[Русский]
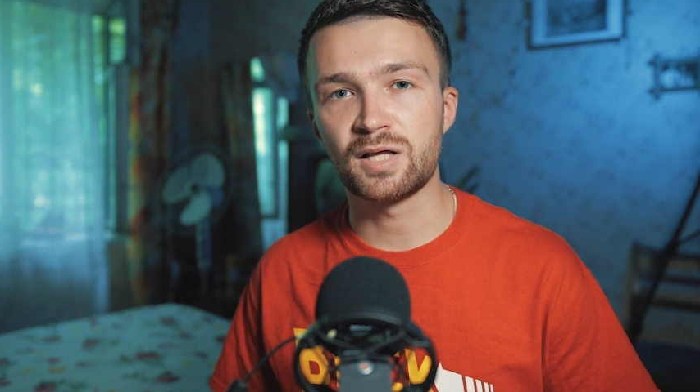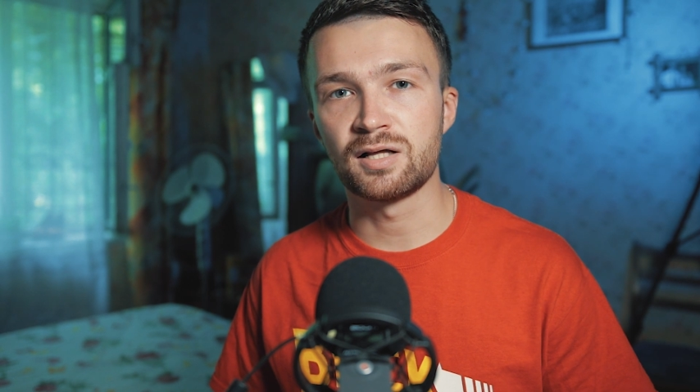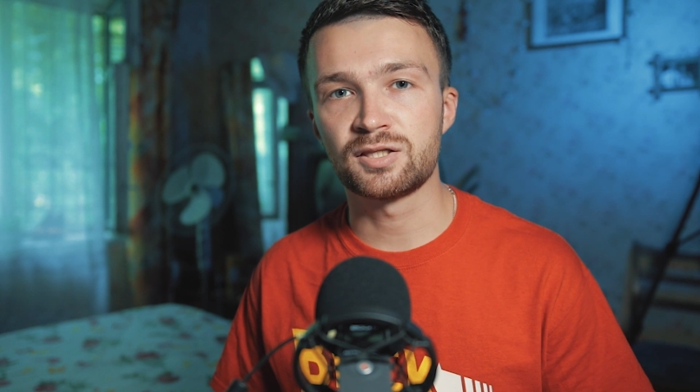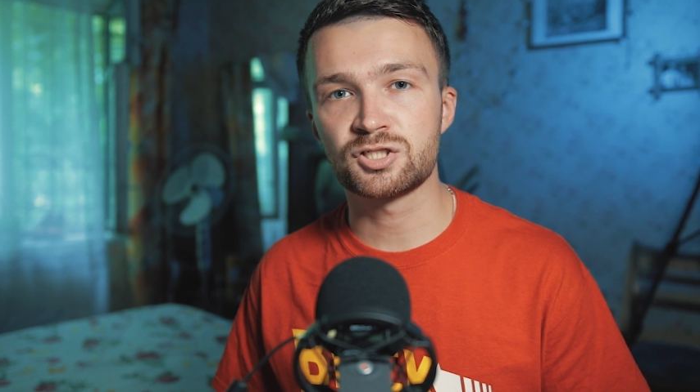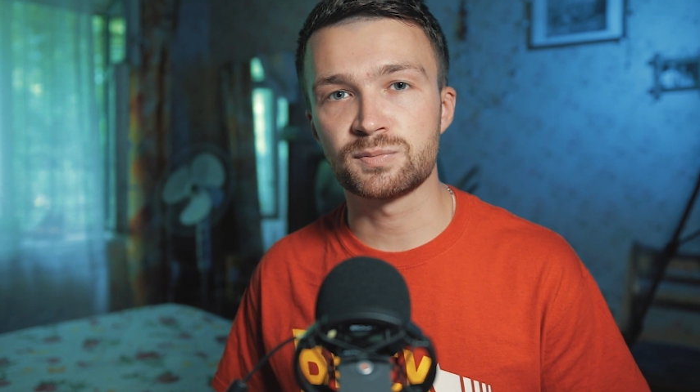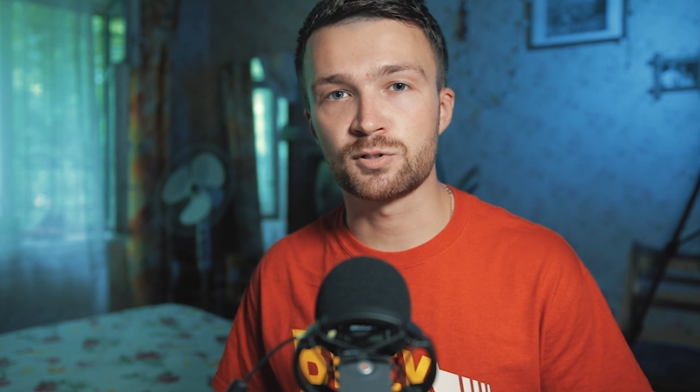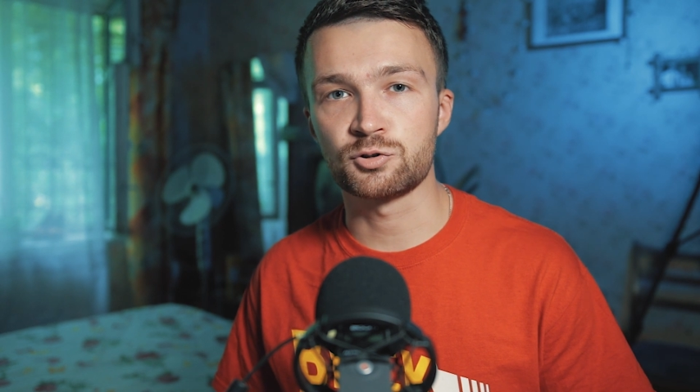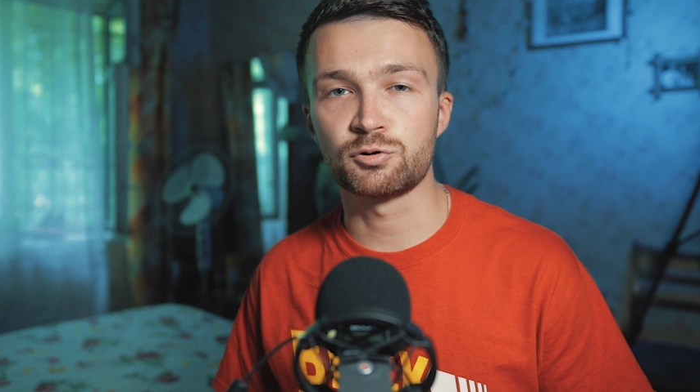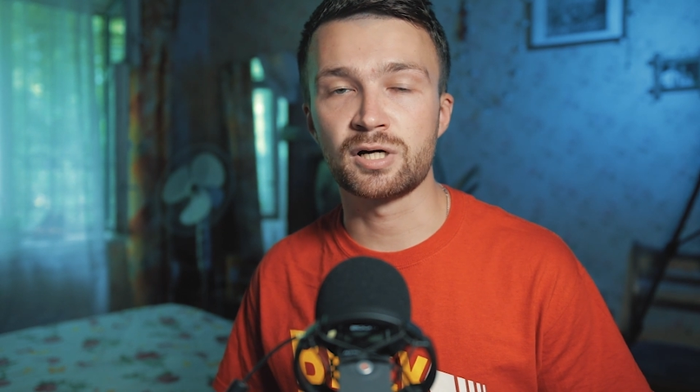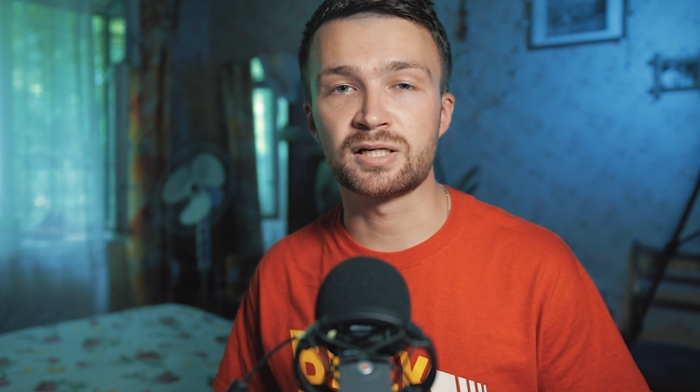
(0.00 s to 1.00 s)
а также
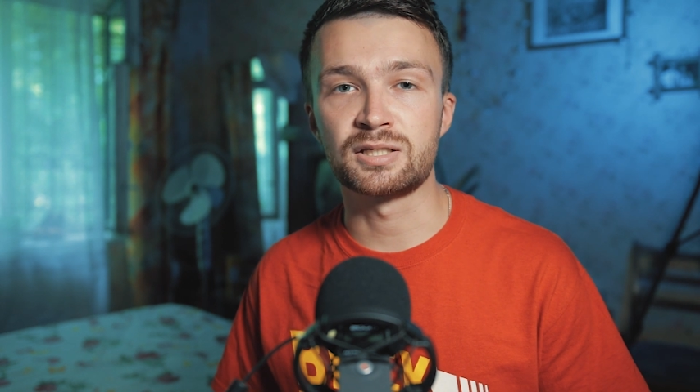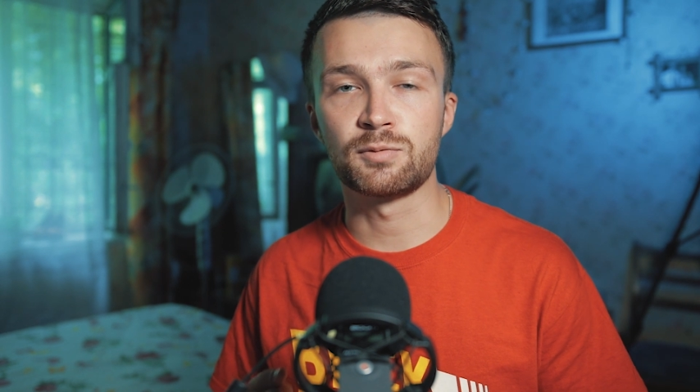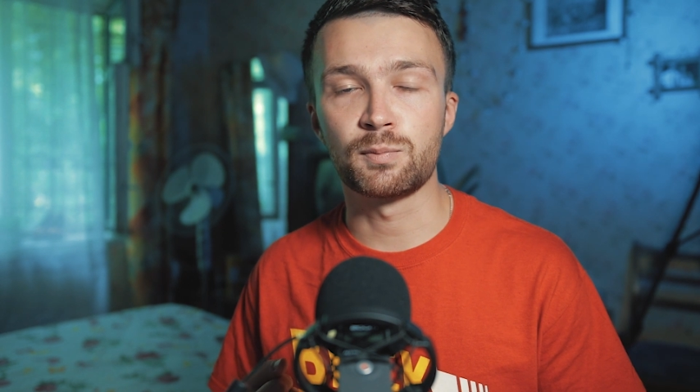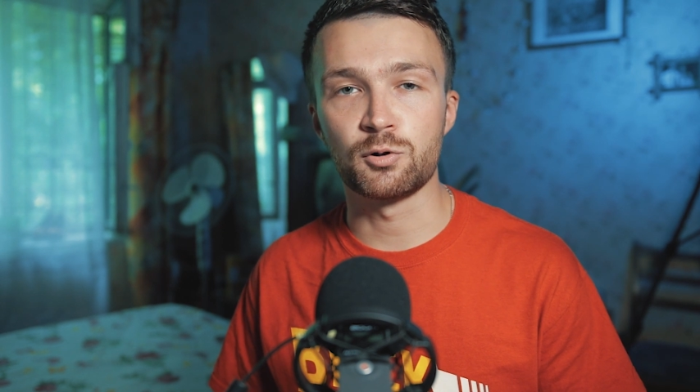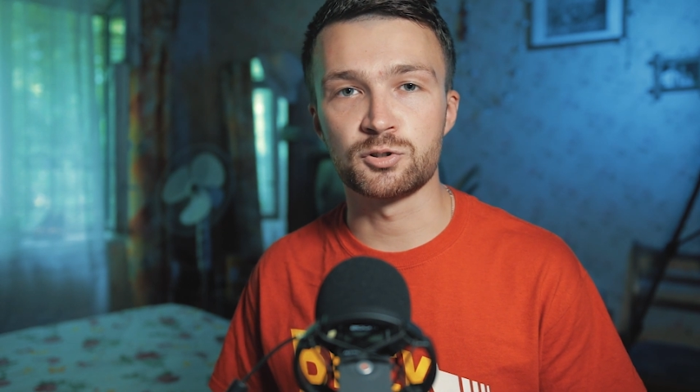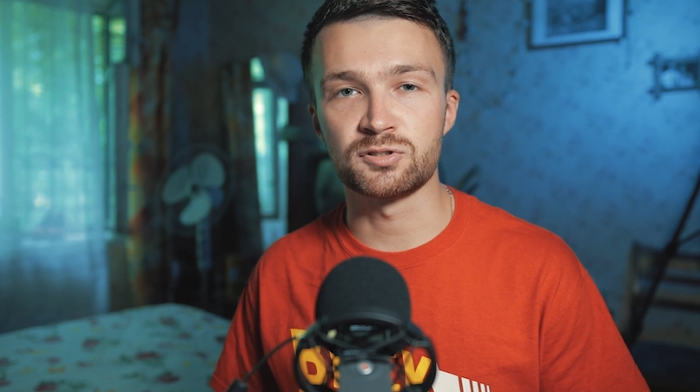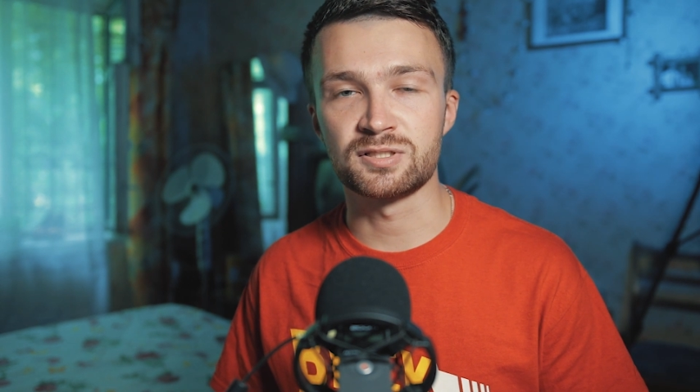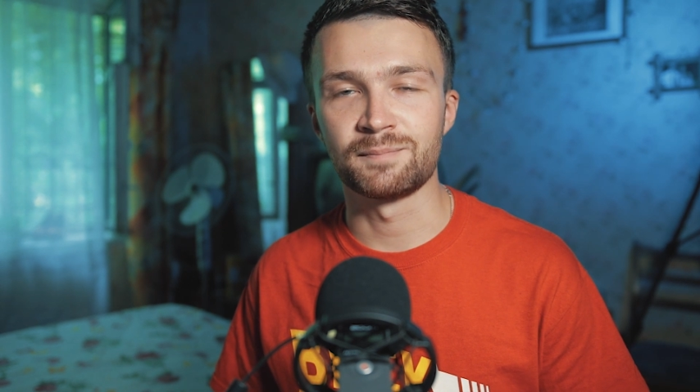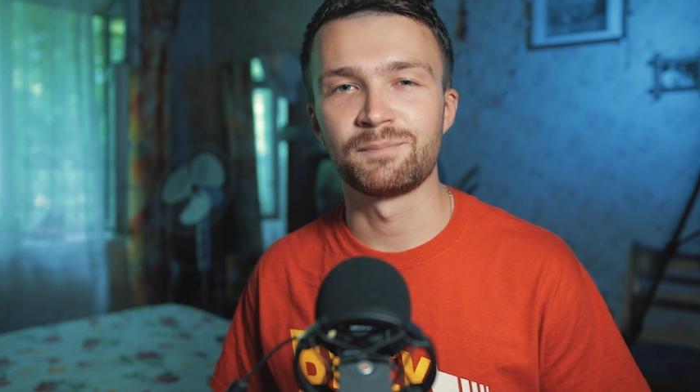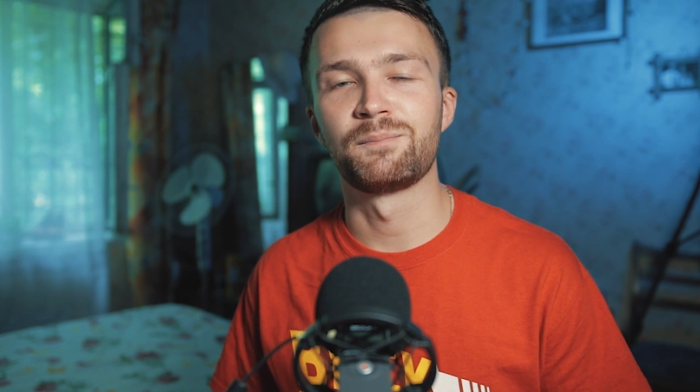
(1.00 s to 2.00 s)
покажу, как ними
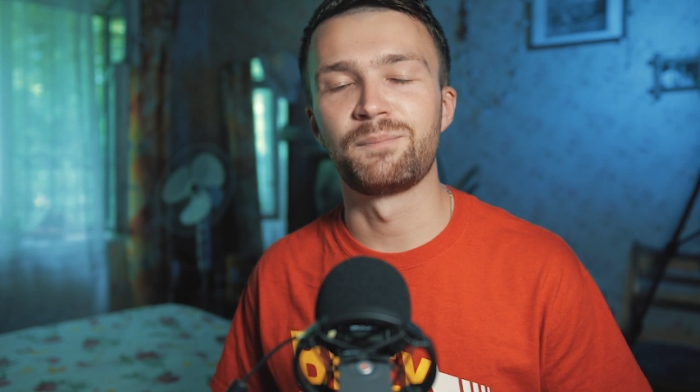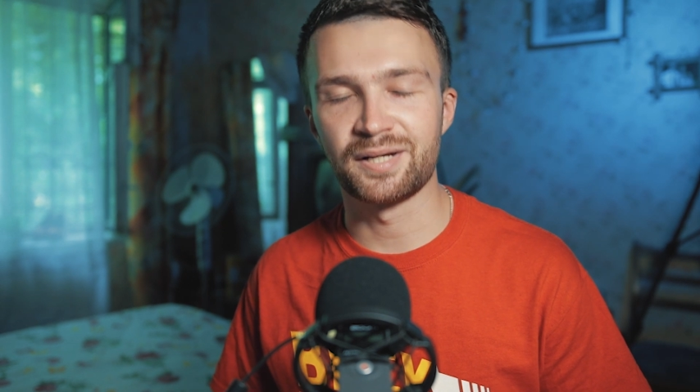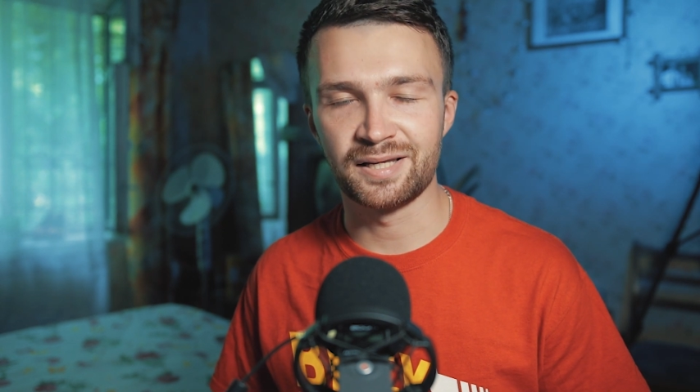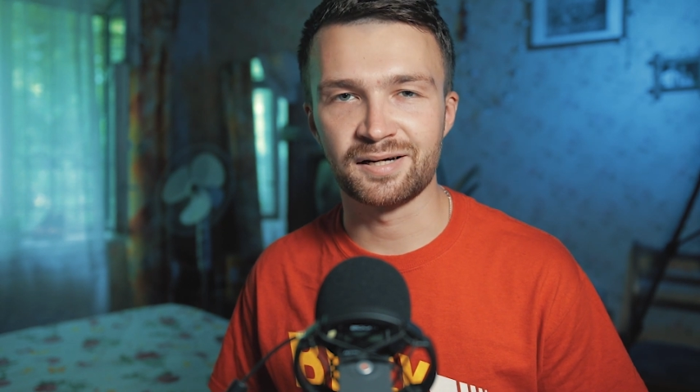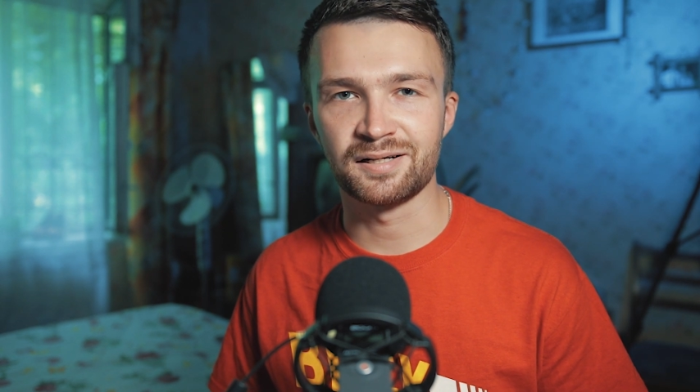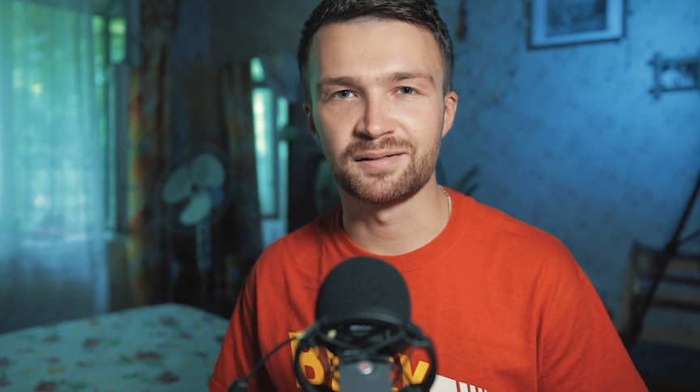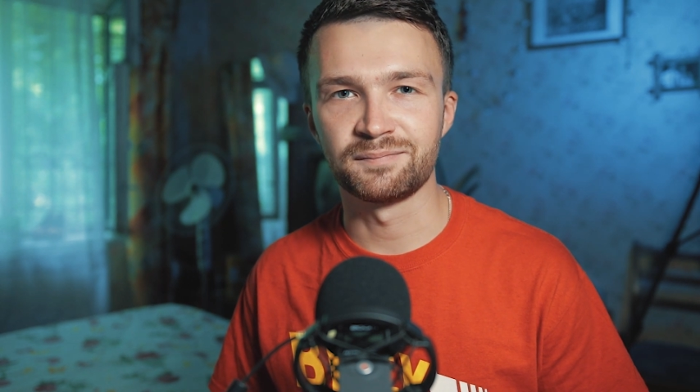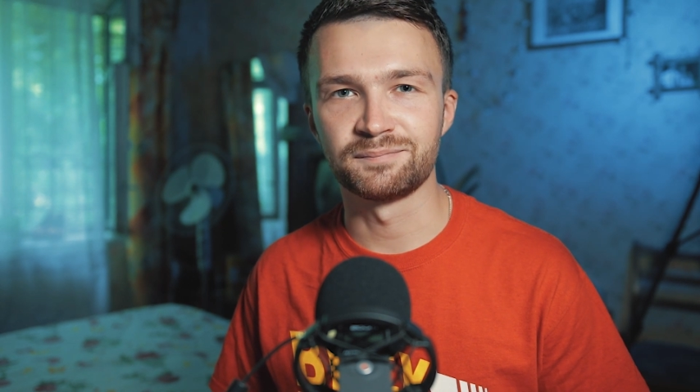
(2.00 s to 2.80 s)
пользоваться. Поехали!